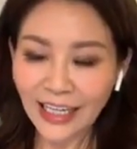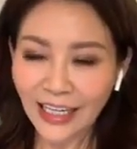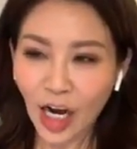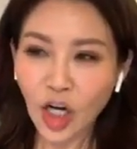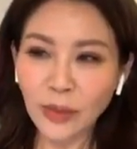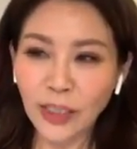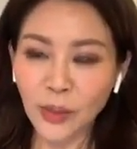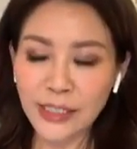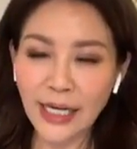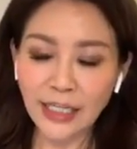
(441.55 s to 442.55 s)
然后呢，
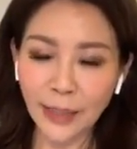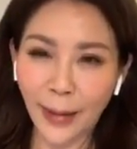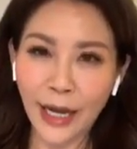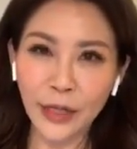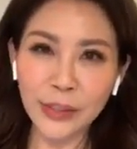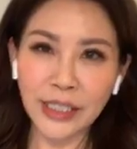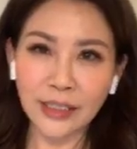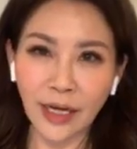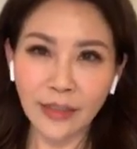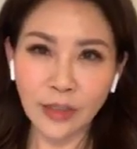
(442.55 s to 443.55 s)
我上礼拜六接
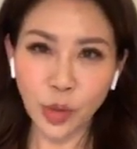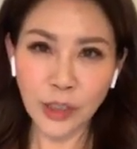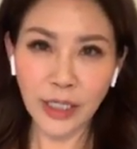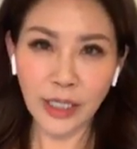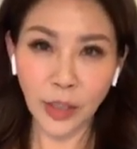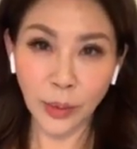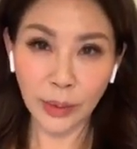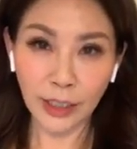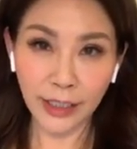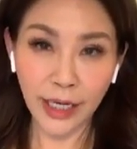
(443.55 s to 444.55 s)
到中介给我
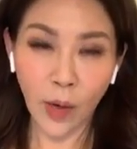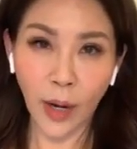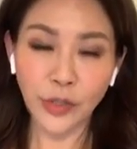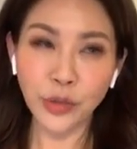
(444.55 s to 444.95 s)
的电话，